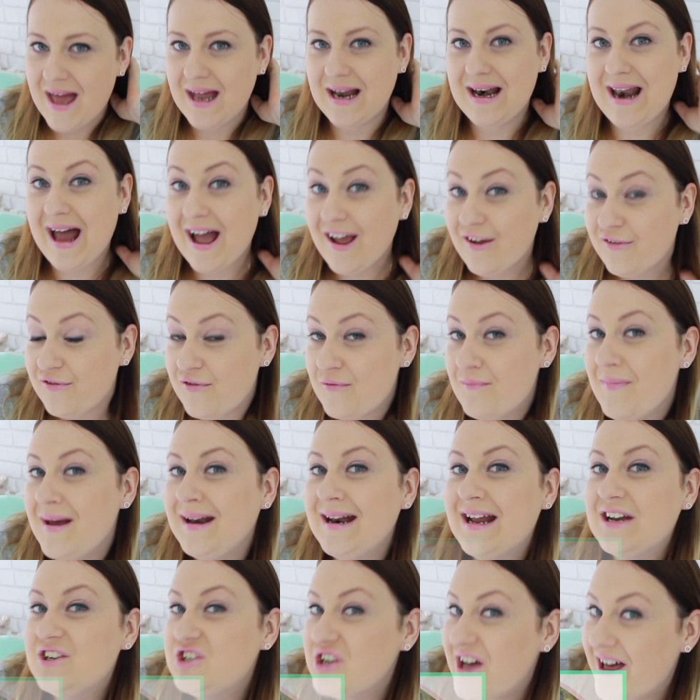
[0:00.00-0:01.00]
Life
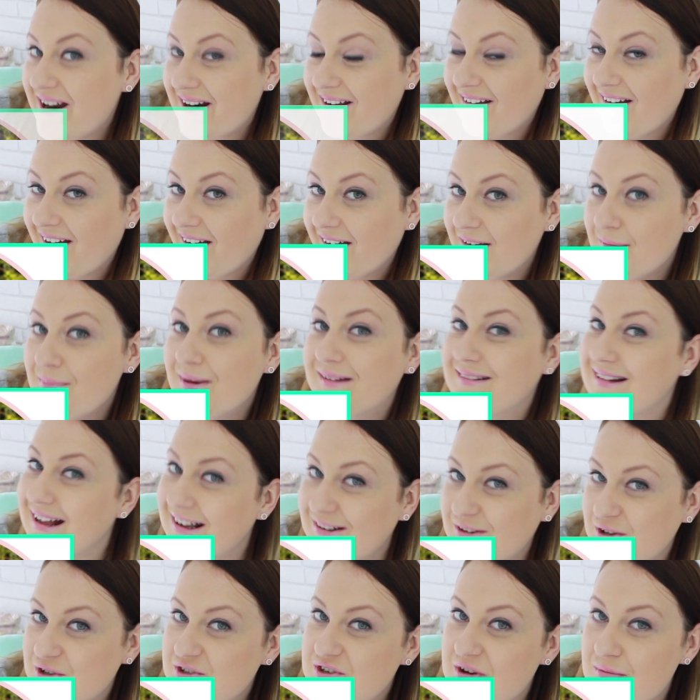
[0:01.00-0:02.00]
menadżerka, chyba
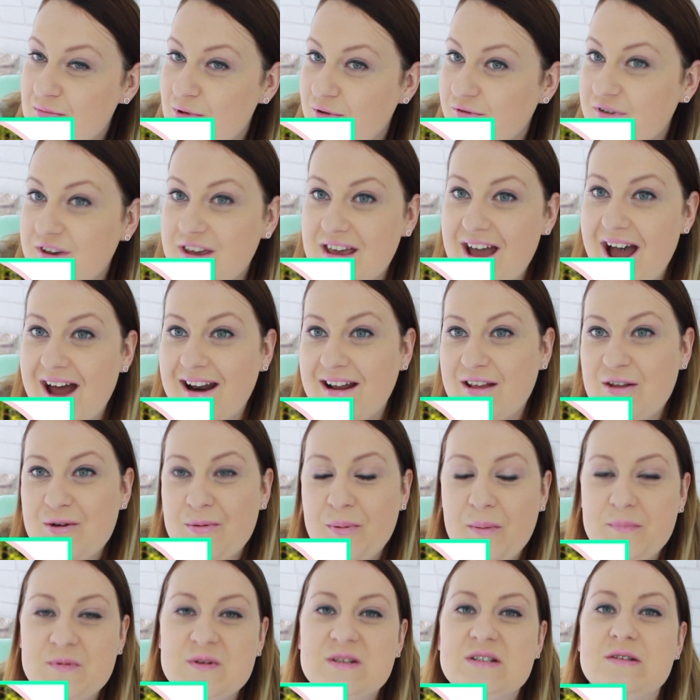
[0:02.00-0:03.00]
tak to się mówi, ja na
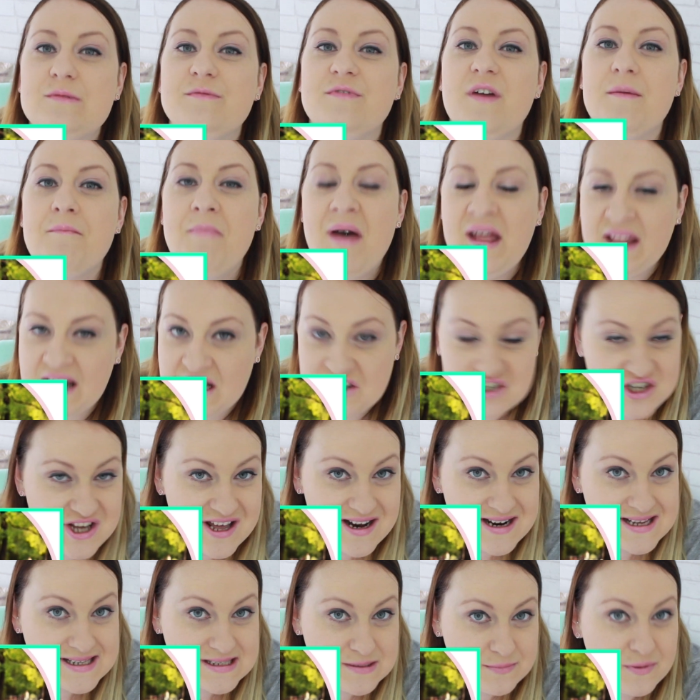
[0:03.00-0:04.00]
nią po prostu mówię
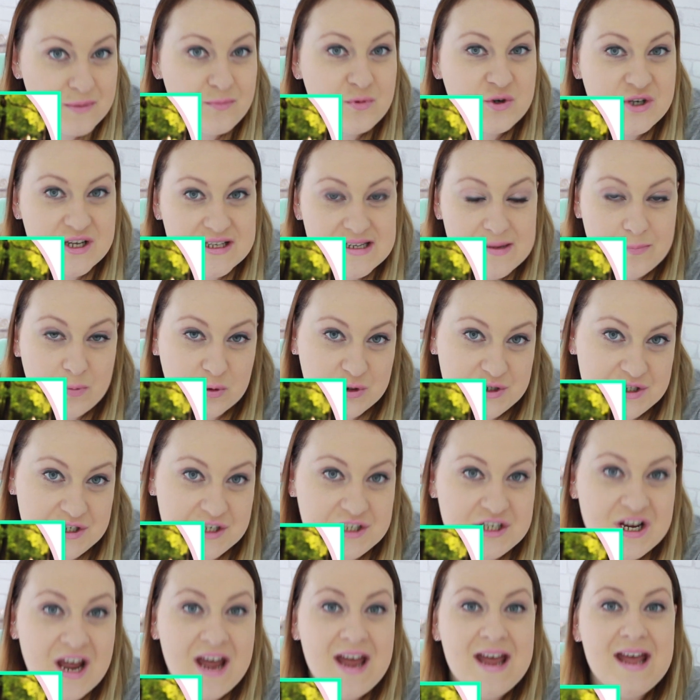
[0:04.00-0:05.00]
menadżerę, sobie muszę
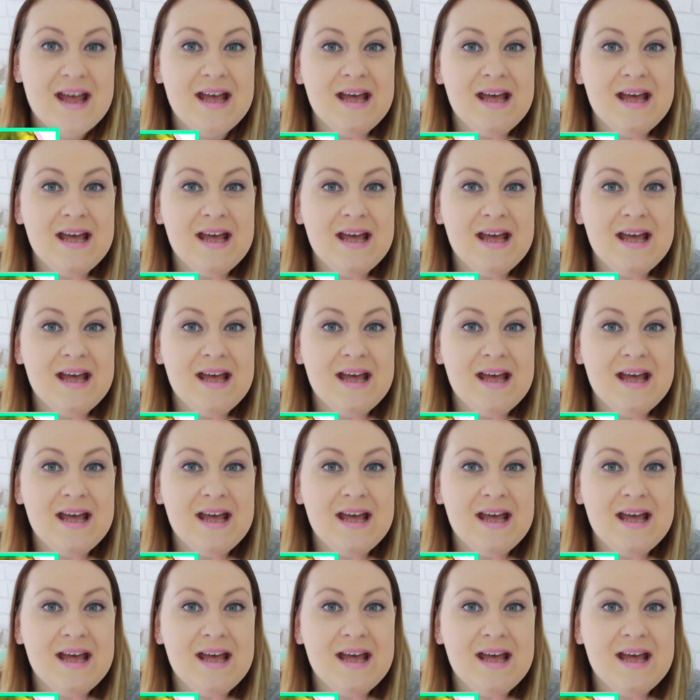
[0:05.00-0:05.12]
zapuścić.